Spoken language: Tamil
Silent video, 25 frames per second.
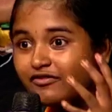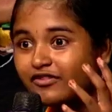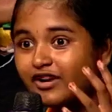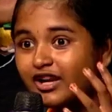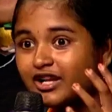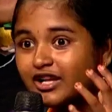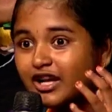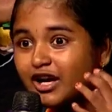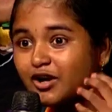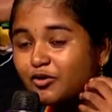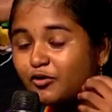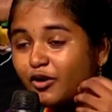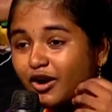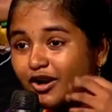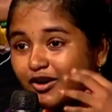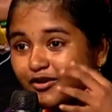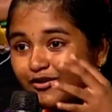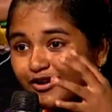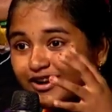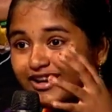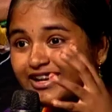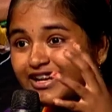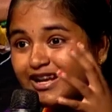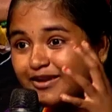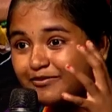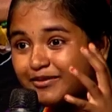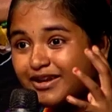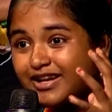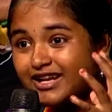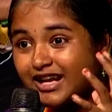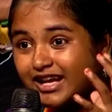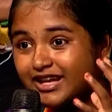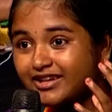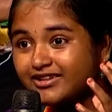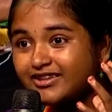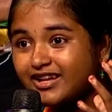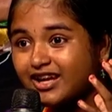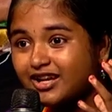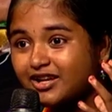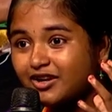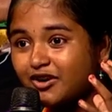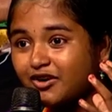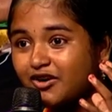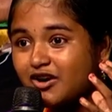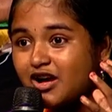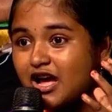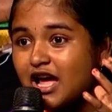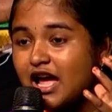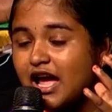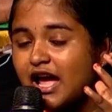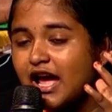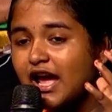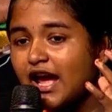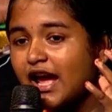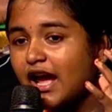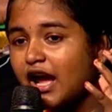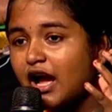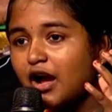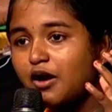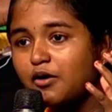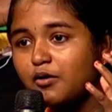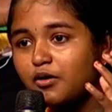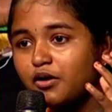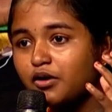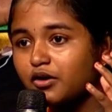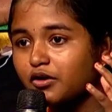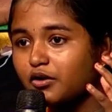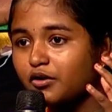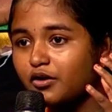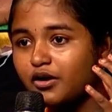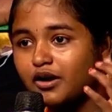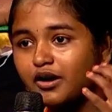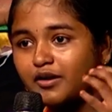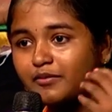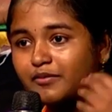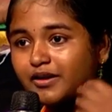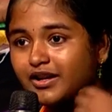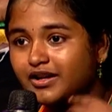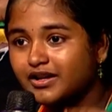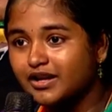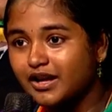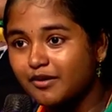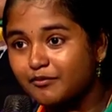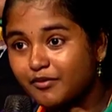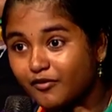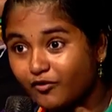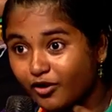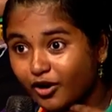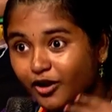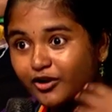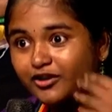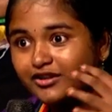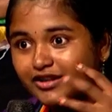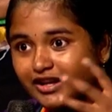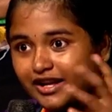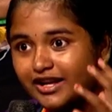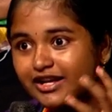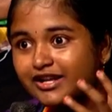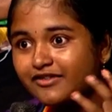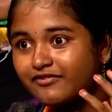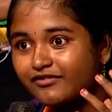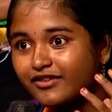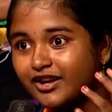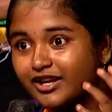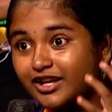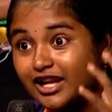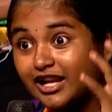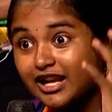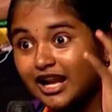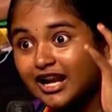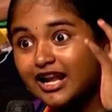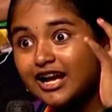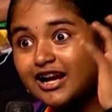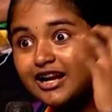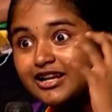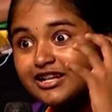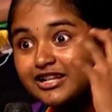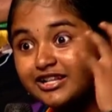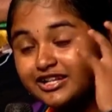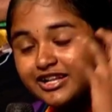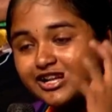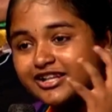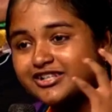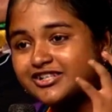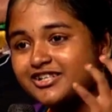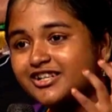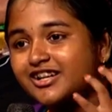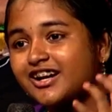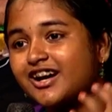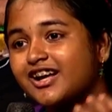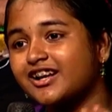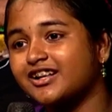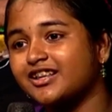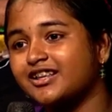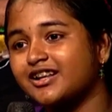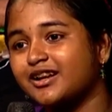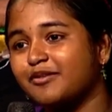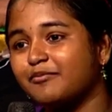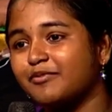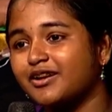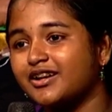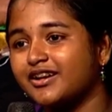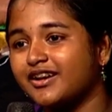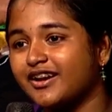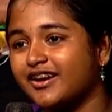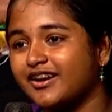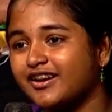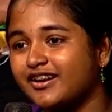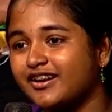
டிஃப்ரெண்ட்டாக கொல கொலன்ட்டு அப்படியே நைஸாக இருக்கும் அப்படின்னு நம்ம வாய்ஸ்லேயே டிஃப்ரெண்ட்டாக நல்லா இன்ட்ரெஸ்டிங்காக இருக்குது நம்மளுக்கு